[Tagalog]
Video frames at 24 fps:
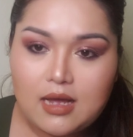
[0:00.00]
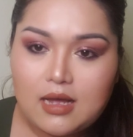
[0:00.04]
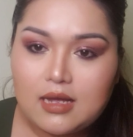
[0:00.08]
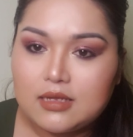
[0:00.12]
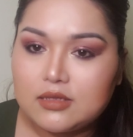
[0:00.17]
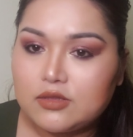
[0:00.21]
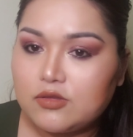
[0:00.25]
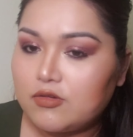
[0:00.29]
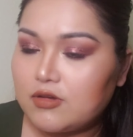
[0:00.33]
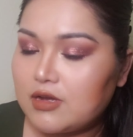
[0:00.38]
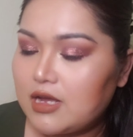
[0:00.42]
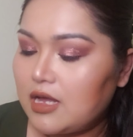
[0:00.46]

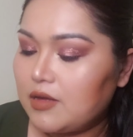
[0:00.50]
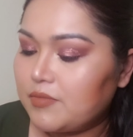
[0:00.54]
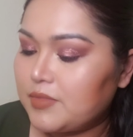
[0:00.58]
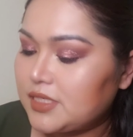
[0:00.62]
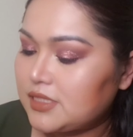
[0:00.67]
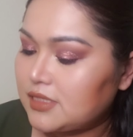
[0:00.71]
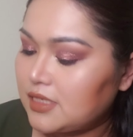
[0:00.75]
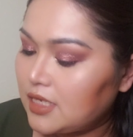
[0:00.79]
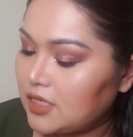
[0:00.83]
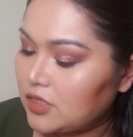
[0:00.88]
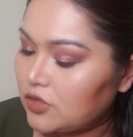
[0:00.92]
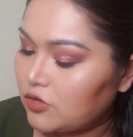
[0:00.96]
Itong
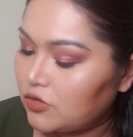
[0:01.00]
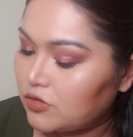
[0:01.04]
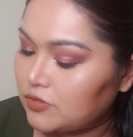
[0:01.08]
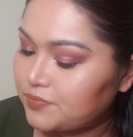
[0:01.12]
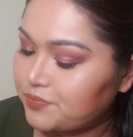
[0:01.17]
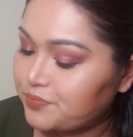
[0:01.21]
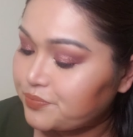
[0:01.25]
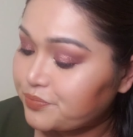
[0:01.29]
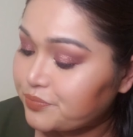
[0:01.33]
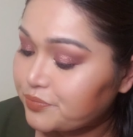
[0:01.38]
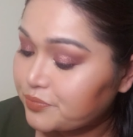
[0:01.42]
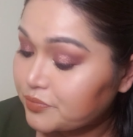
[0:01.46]
gamis na ito,
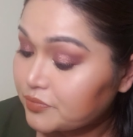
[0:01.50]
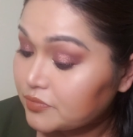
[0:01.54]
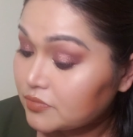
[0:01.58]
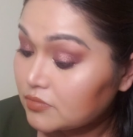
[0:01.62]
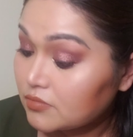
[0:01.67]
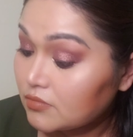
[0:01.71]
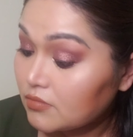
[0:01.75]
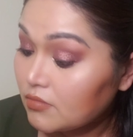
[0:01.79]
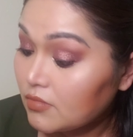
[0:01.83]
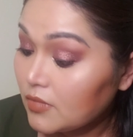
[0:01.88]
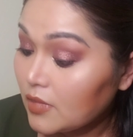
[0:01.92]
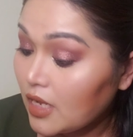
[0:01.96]

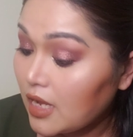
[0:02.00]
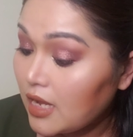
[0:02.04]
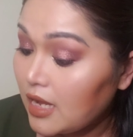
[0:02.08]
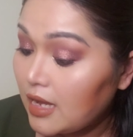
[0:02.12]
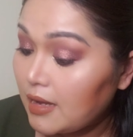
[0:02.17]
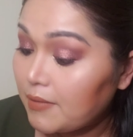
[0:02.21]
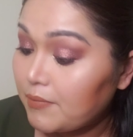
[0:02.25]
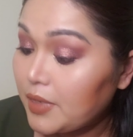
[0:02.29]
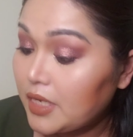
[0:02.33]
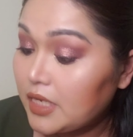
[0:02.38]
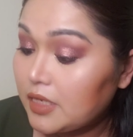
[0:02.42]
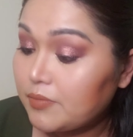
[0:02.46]

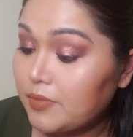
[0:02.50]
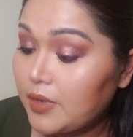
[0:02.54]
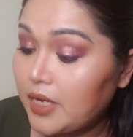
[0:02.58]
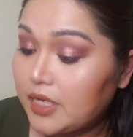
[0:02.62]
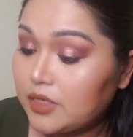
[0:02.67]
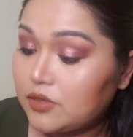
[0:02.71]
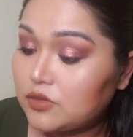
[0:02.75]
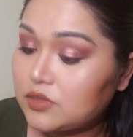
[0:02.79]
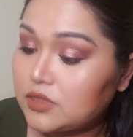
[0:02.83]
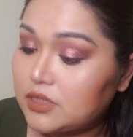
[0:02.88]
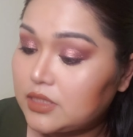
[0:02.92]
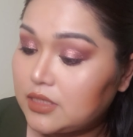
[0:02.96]
uh, may
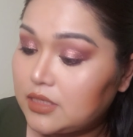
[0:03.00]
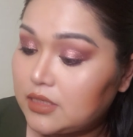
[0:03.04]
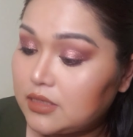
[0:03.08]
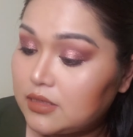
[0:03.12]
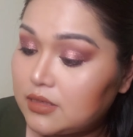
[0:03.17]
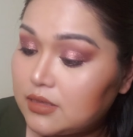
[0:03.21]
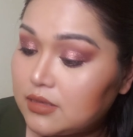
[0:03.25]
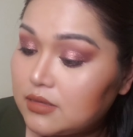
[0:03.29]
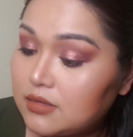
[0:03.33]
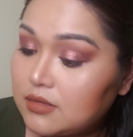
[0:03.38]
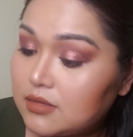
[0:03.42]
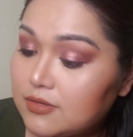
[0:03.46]

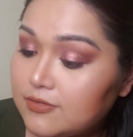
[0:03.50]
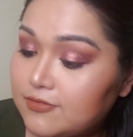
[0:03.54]
biotin,